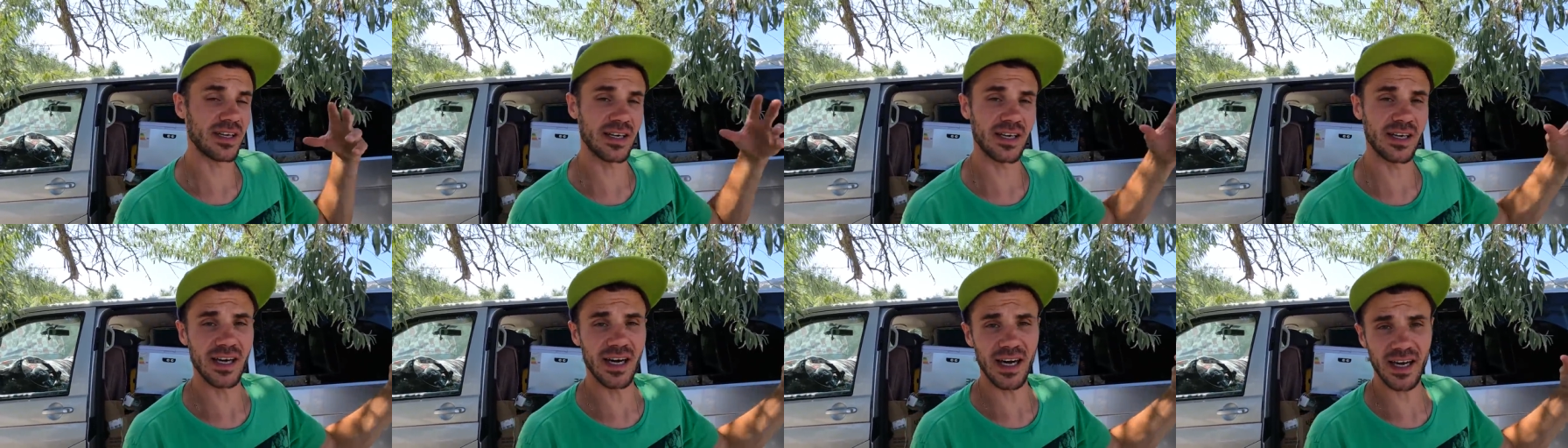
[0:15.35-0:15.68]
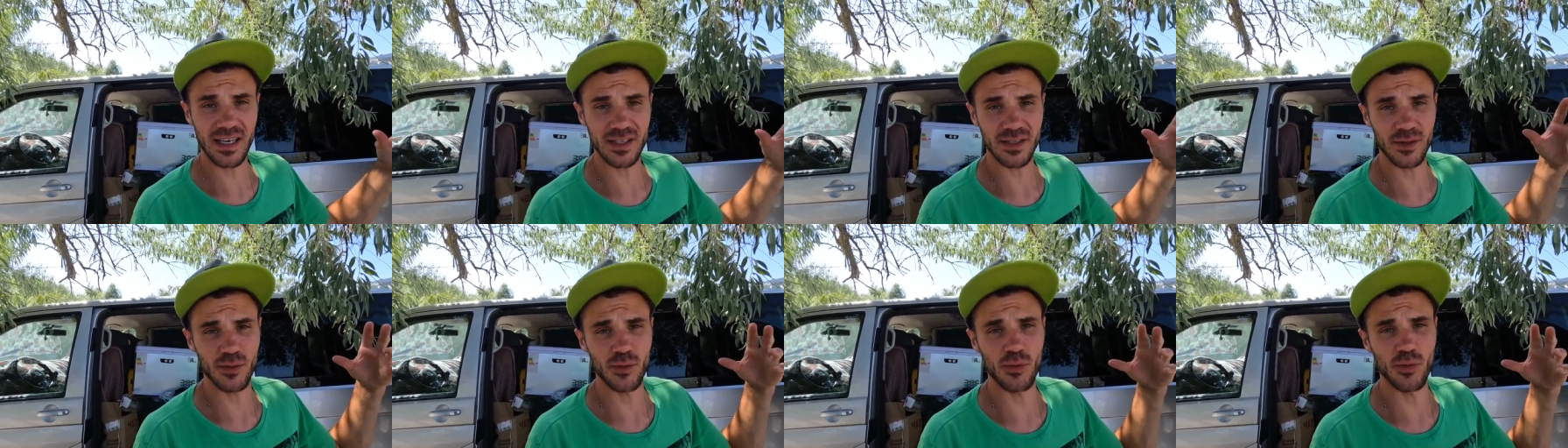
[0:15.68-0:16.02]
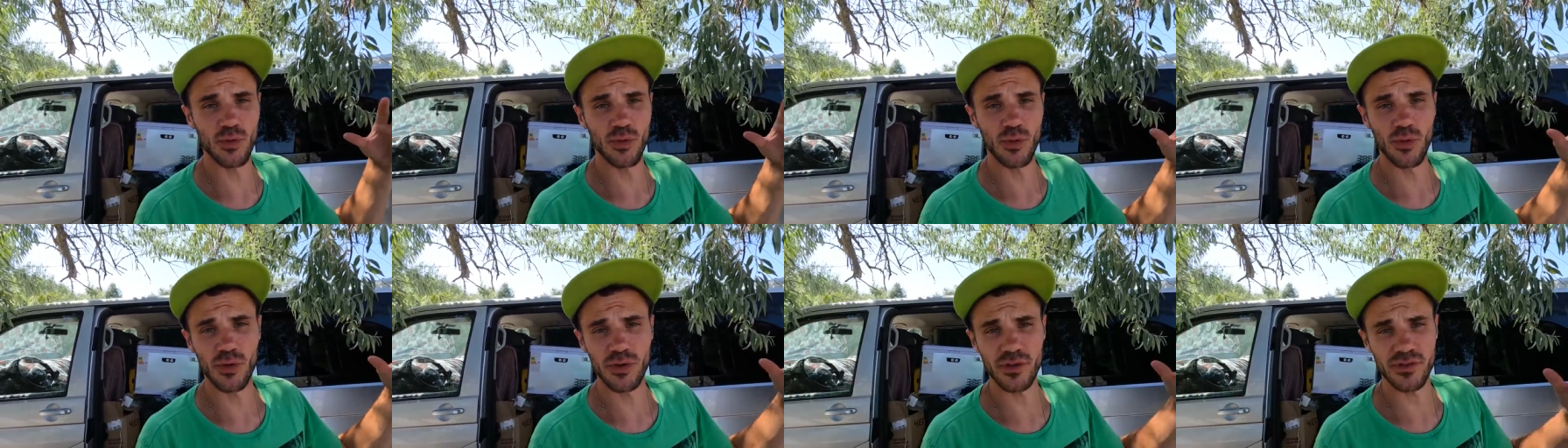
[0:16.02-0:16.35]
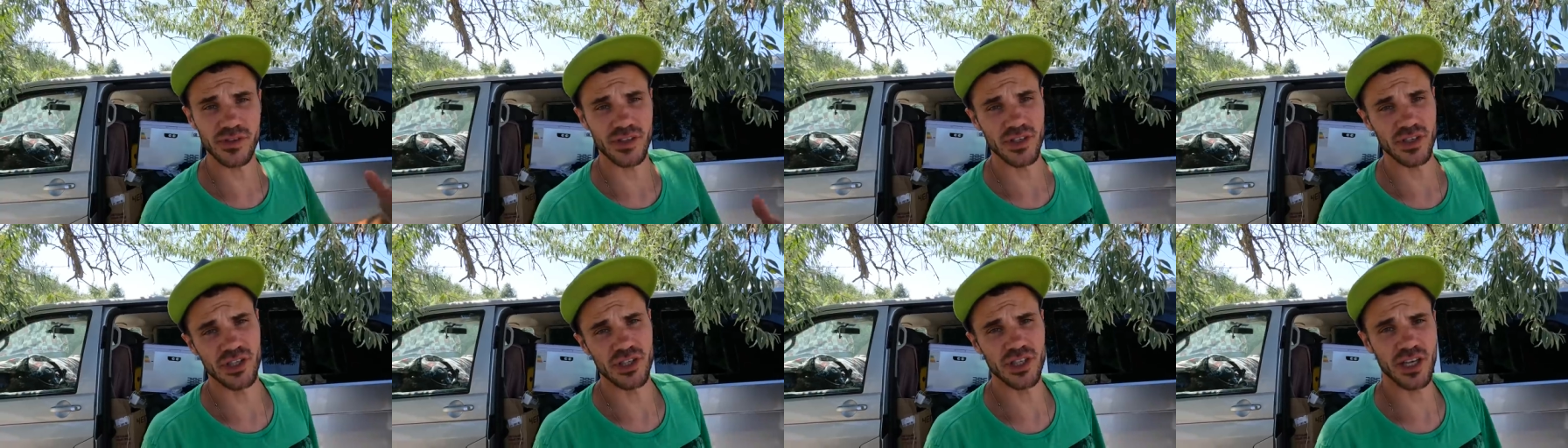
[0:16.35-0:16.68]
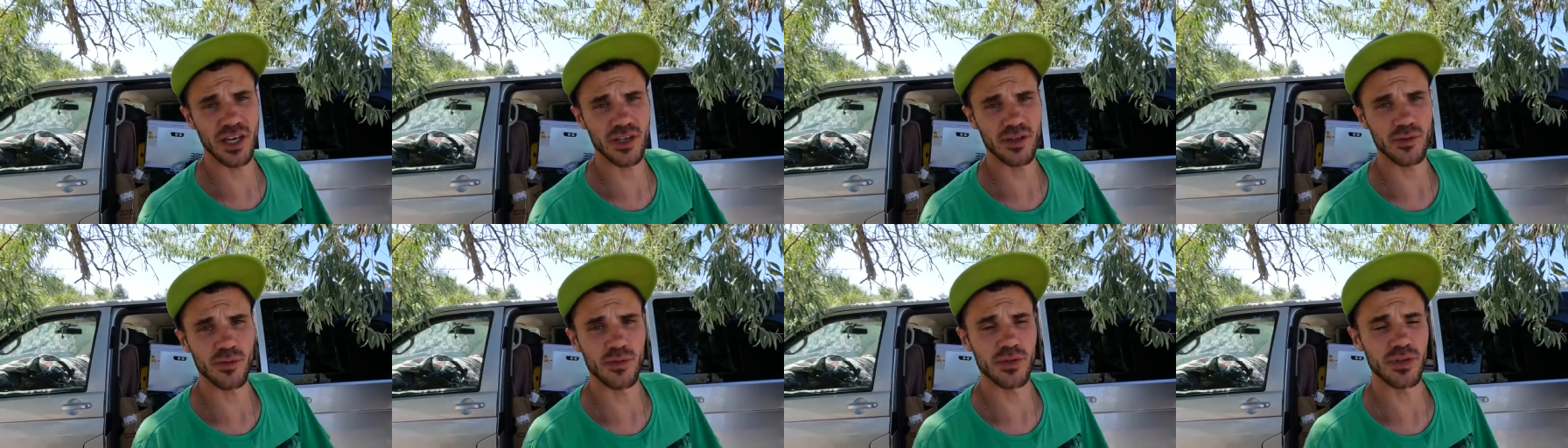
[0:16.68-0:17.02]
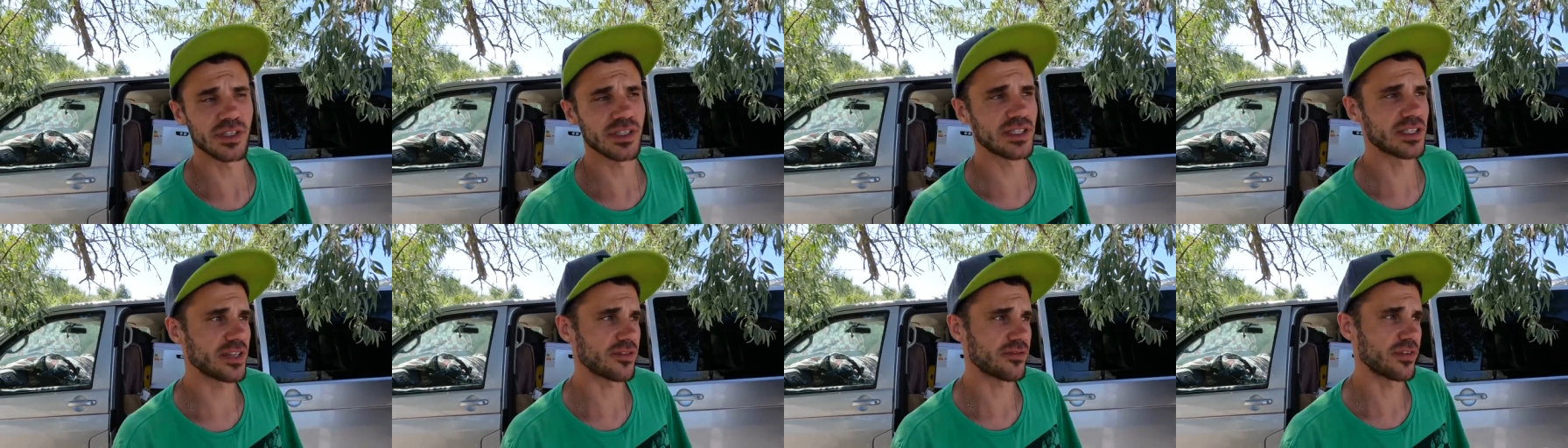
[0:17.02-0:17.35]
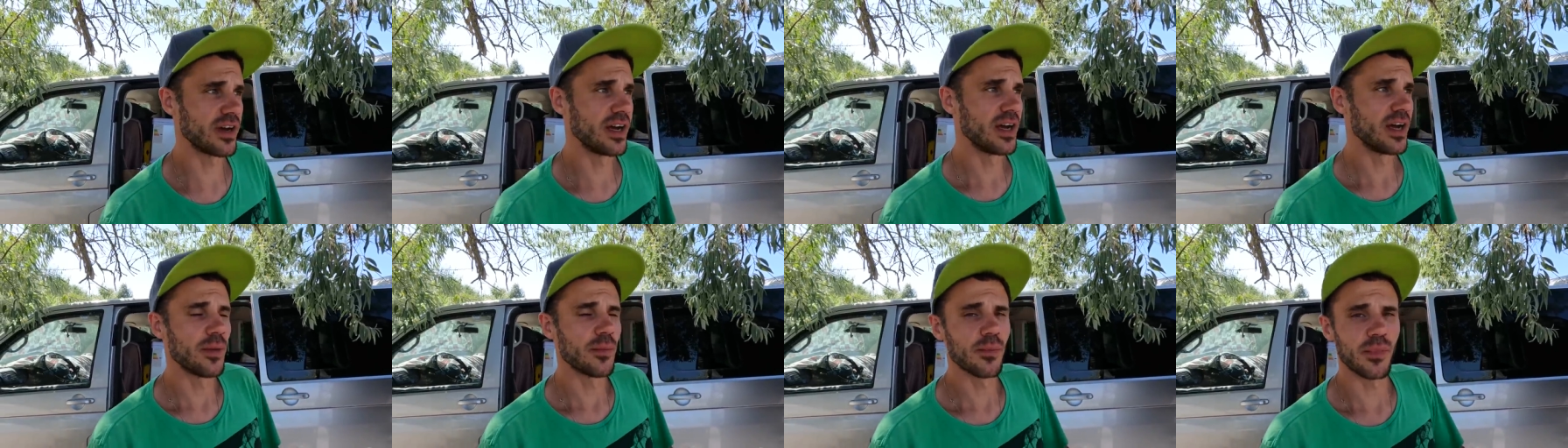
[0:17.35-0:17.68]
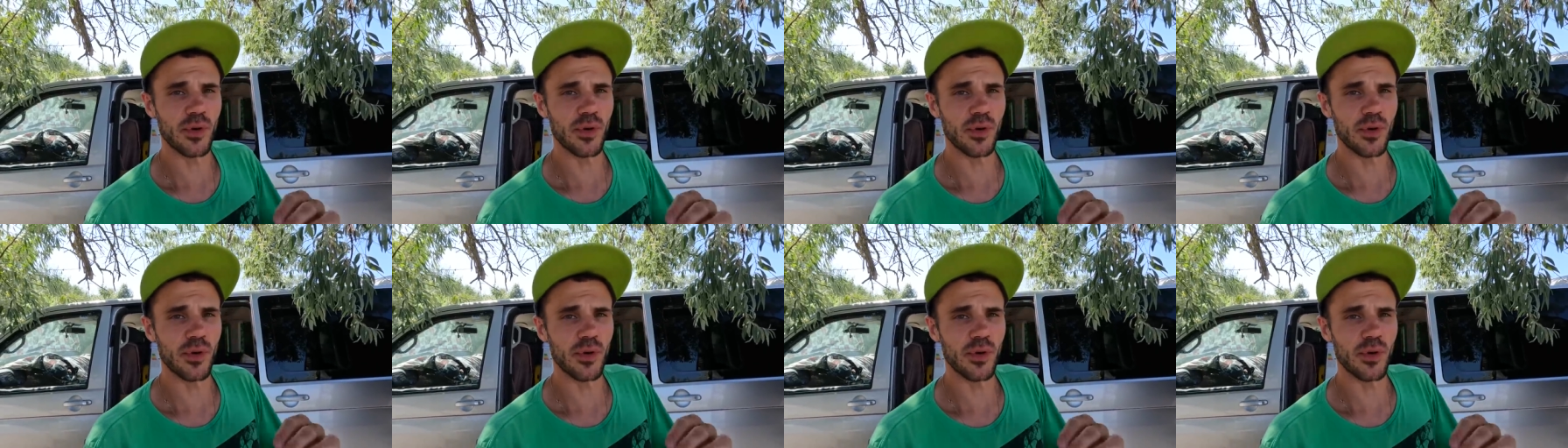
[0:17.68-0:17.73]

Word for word: как этот курорт встречает туристов,